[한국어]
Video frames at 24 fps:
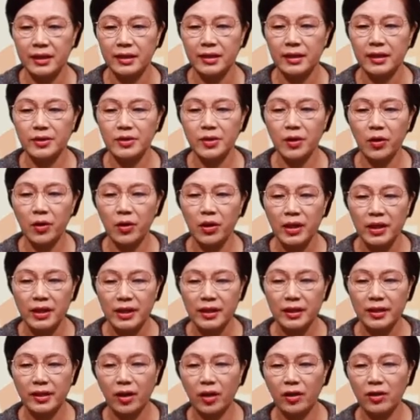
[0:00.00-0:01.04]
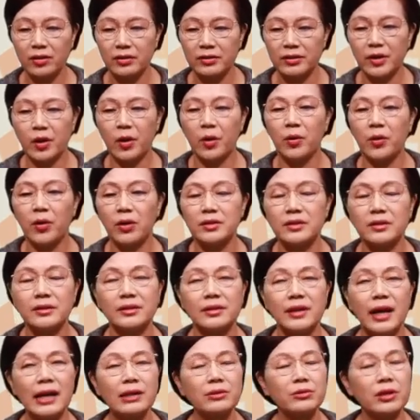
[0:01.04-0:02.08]
그래서 이 결,
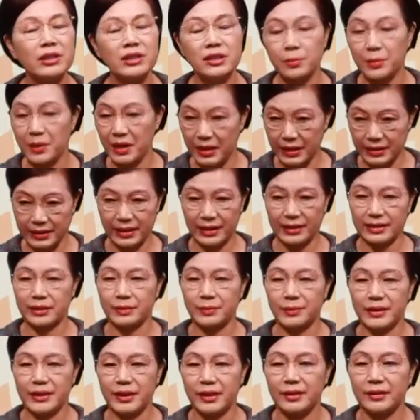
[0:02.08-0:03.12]
경건은 하루아침에 되지 않습니다.